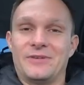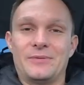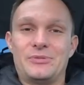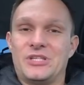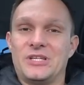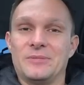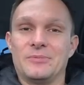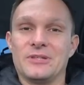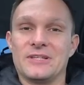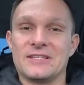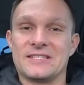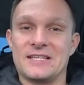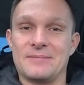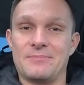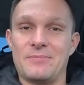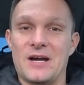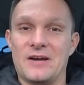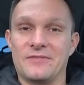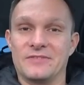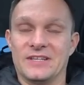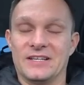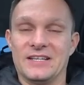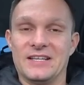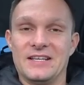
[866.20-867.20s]
вообще было
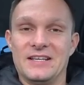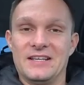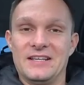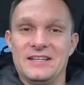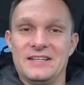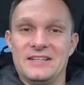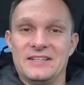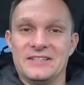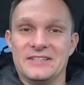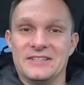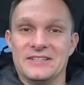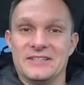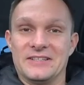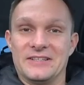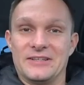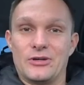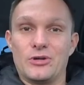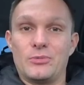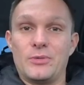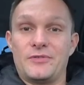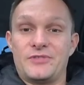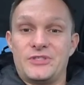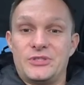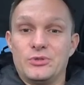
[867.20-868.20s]
забавно.
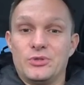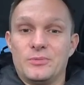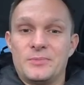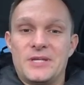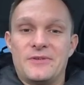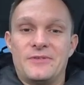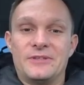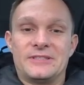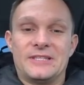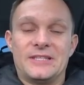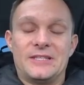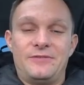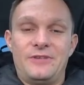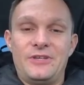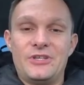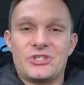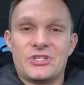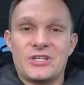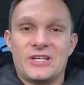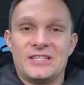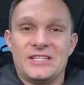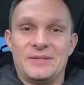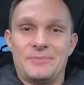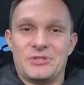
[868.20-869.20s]
Э, Рома втянул меня в этот
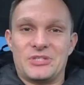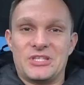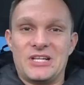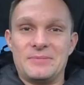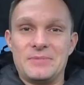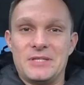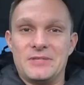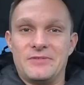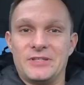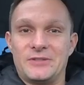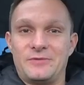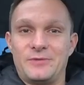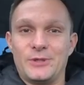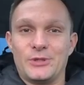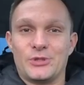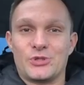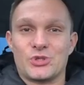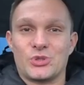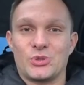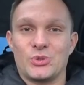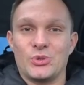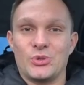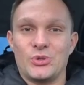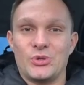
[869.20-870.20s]
движ, а написал мне в ответ,
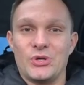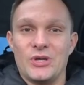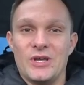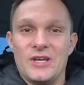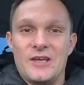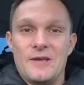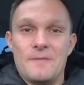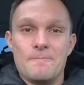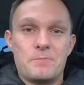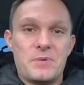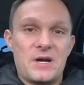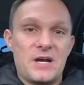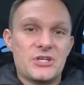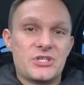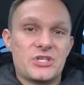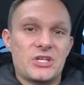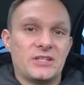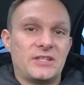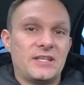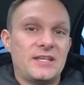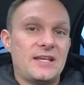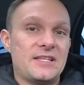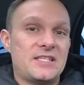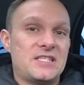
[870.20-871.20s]
что
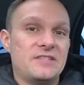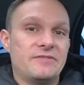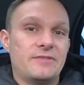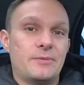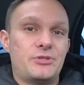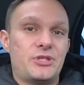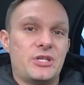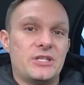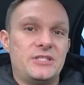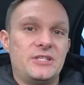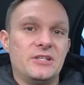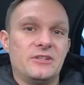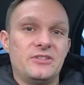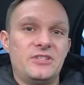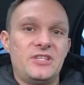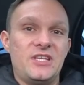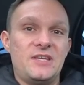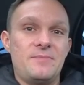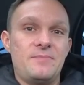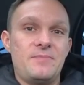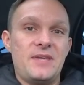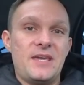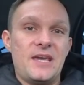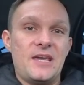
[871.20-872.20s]
Паша, да я с ним вообще дел
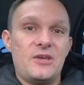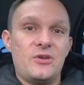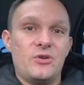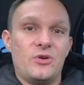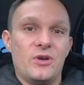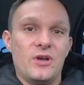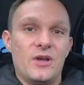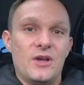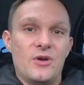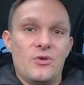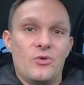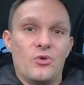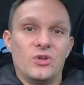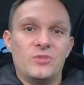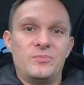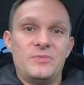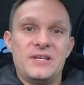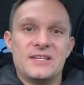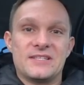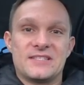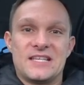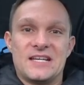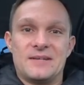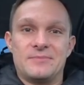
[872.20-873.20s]
не имею, он
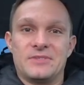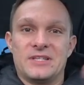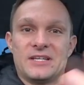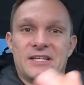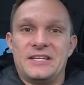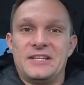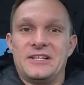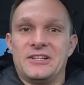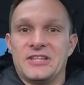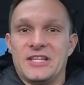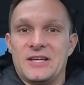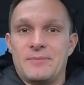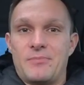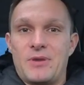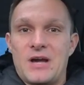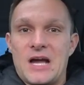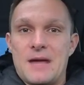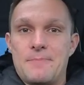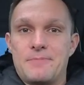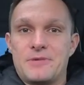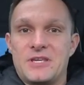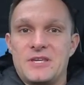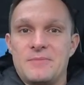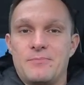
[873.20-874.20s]
меня сам нагрел на
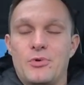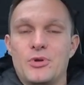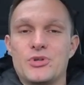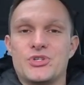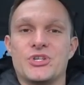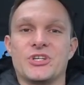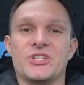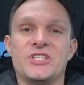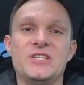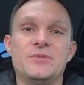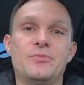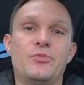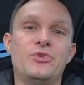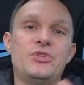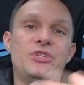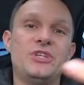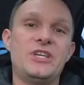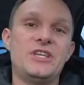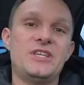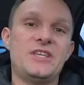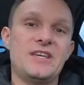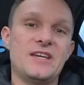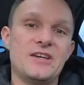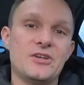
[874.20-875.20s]
бабки, больше к нему
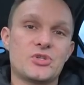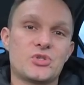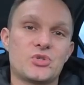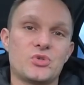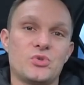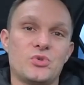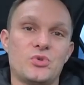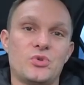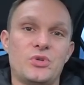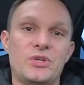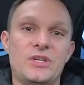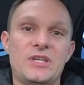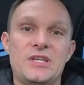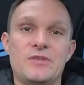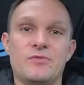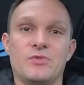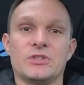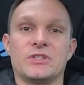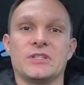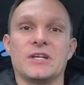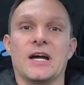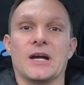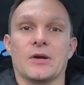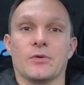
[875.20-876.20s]
не езжу и
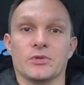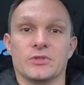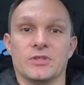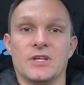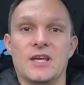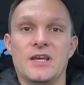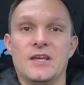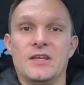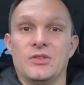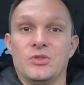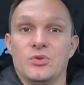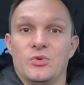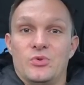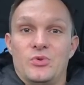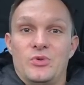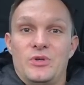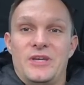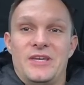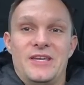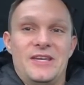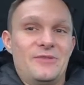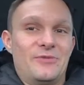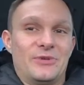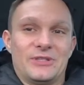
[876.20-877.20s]
вот так вот. Ну
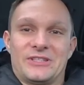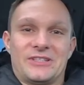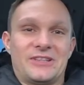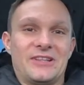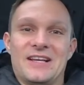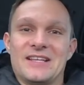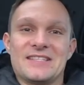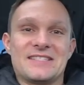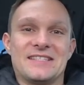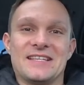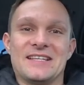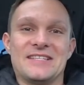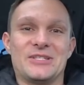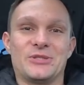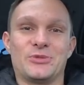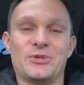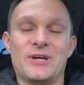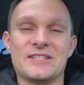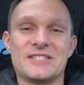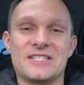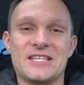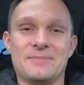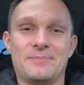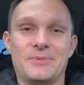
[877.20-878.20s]
и вот классная
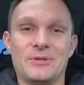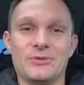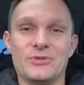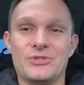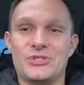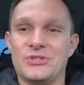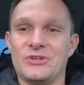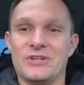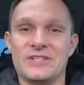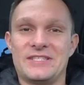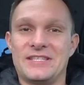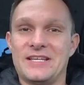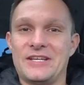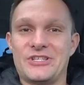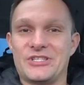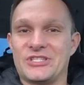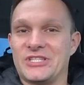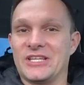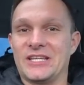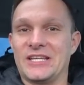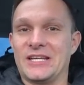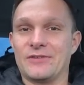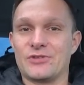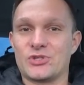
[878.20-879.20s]
ситуация получилась, я,
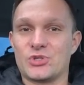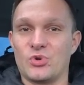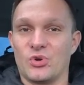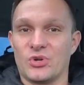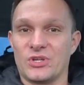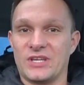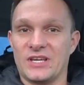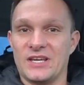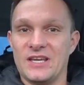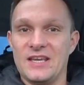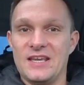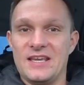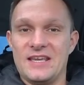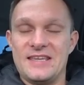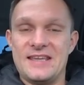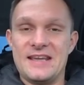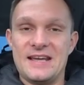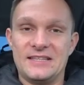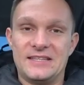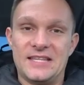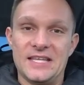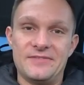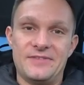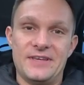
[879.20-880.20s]
честно говоря, в шоке.
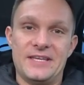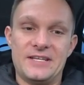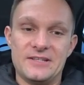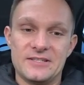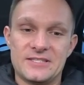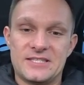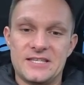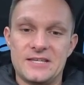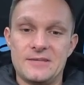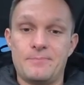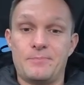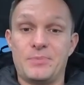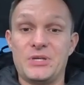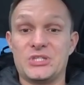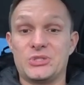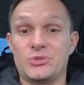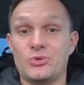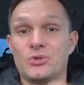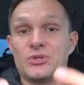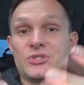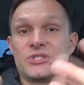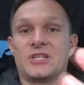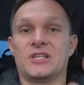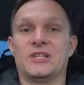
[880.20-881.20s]
Я доверился,
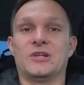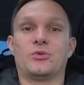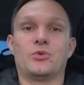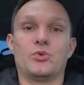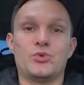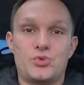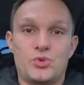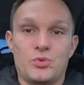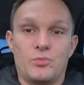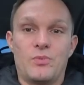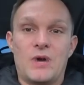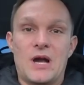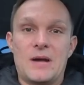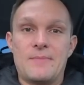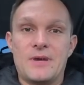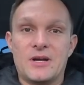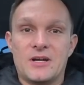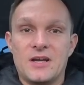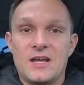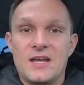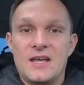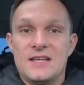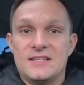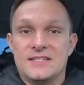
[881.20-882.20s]
пристроился на кучу
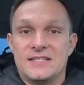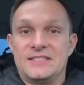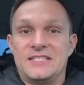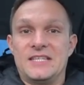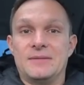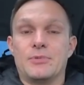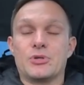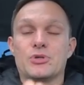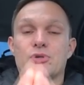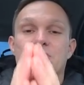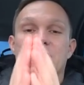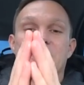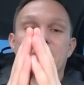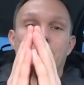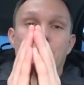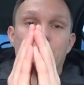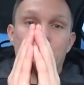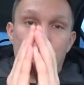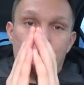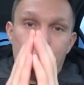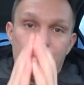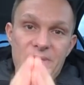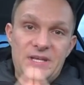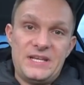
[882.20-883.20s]
бабок, затем пришлось
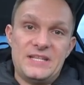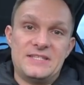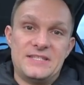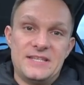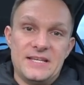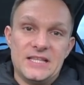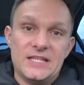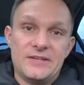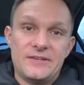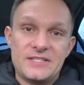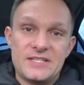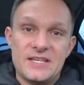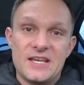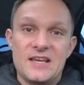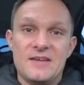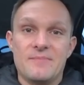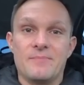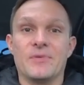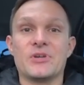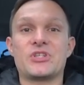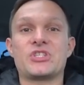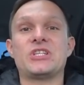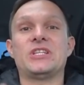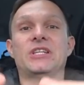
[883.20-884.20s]
работу переделывать,
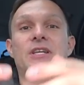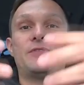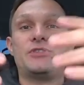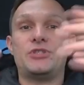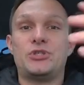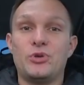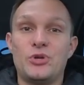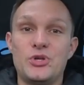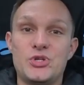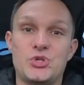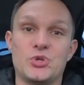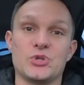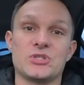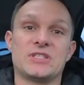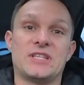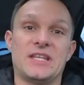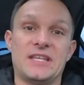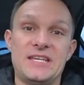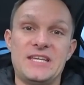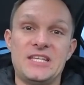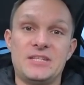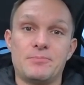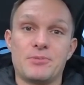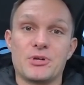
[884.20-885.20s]
машина все еще
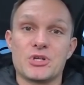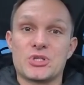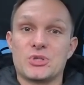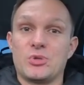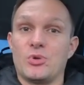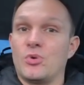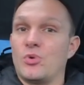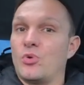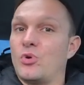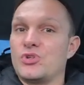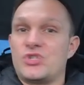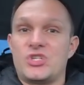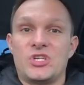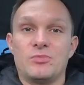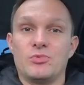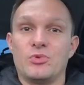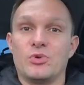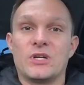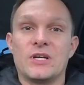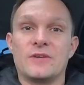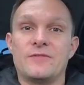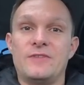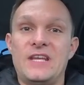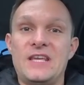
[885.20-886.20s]
стоит, прошло очень
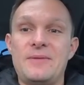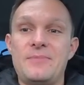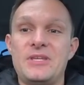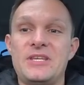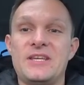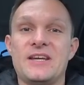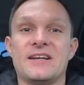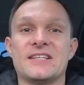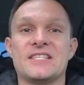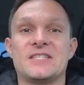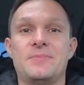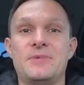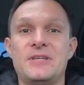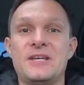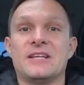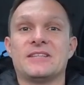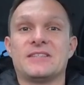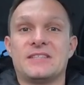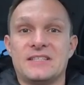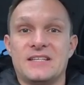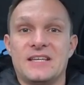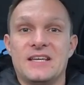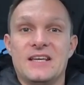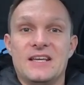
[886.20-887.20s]
много времени, а с
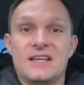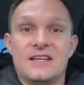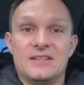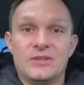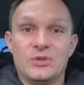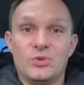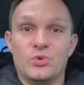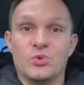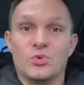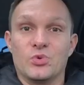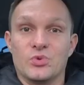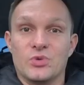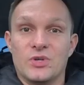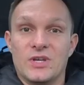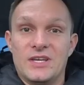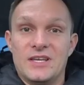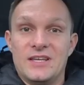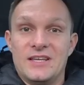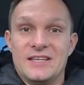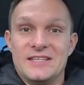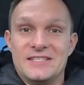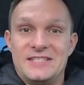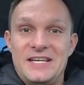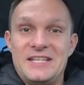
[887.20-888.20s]
меня-то, ну,
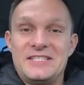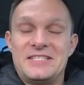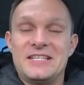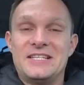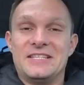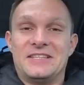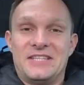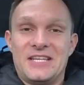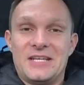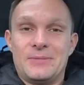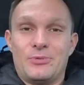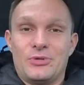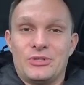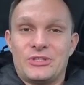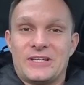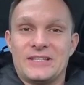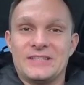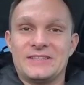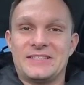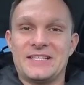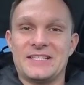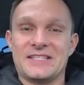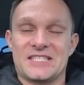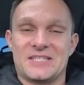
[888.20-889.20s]
Зрители требуют
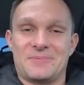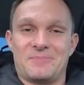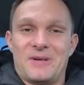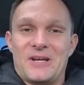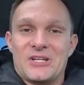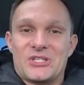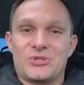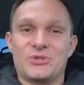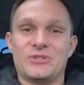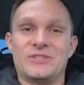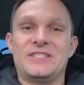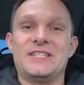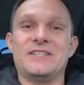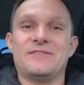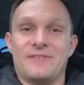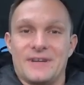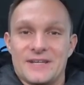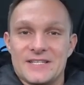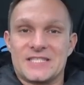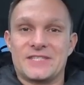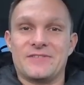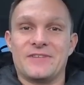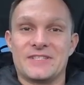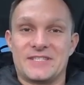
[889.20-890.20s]
контент, спрашивают, где
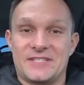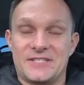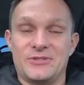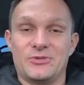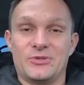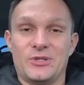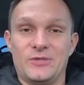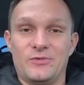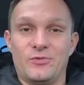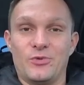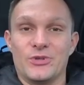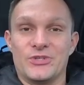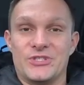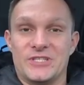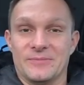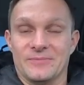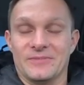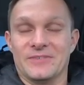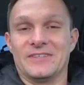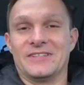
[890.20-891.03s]
вас 2108?